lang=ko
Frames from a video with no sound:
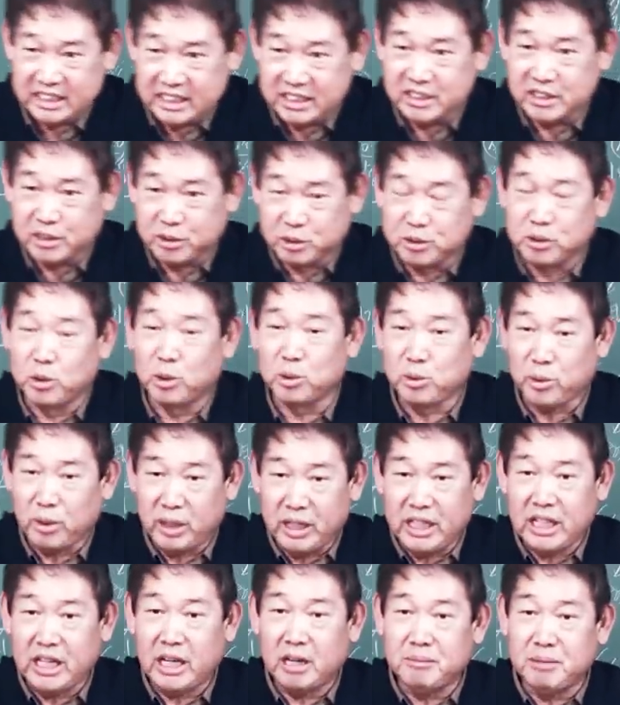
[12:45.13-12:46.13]
예, 그 정도
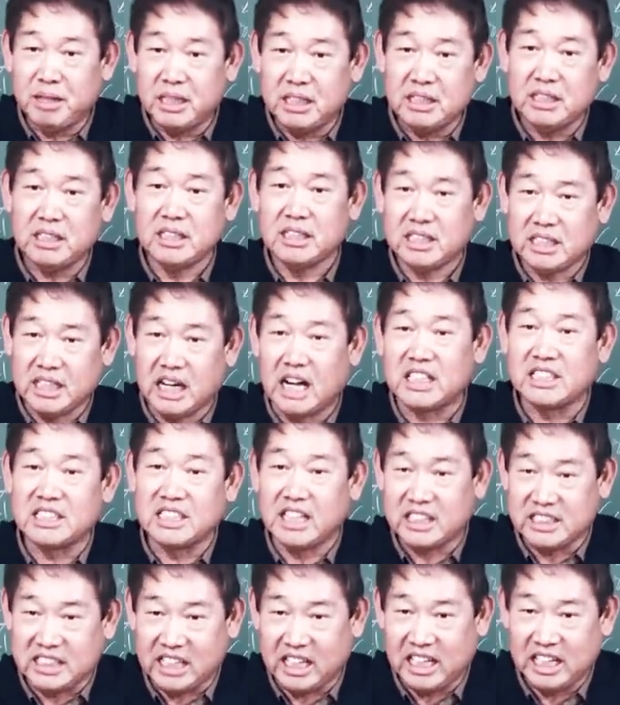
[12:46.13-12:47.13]
해야만
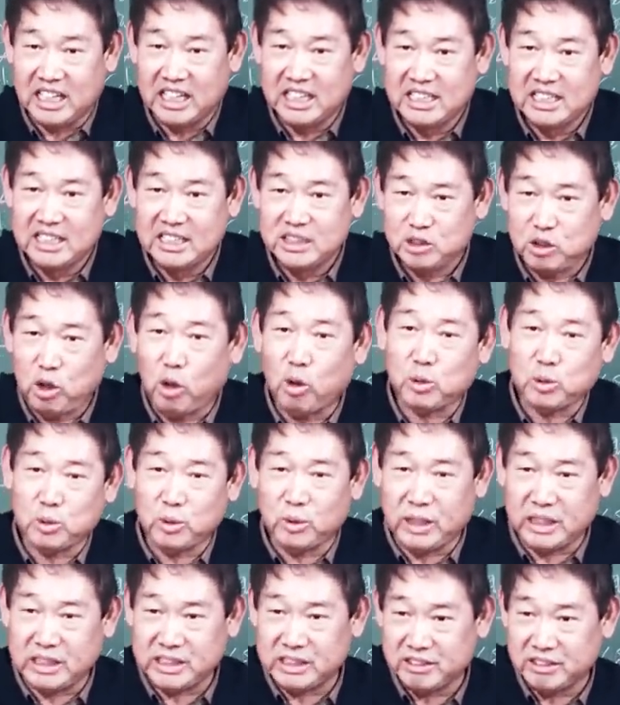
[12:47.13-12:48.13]
가능하다.
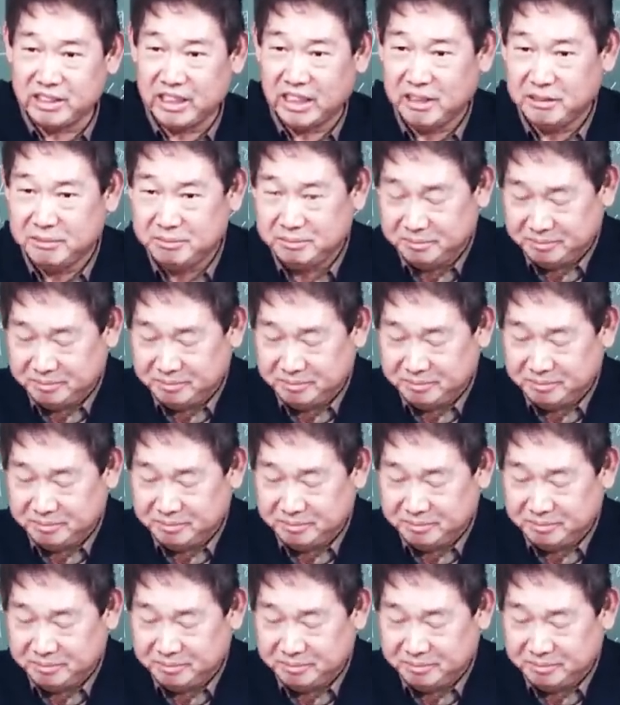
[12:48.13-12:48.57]
척도라는 거야.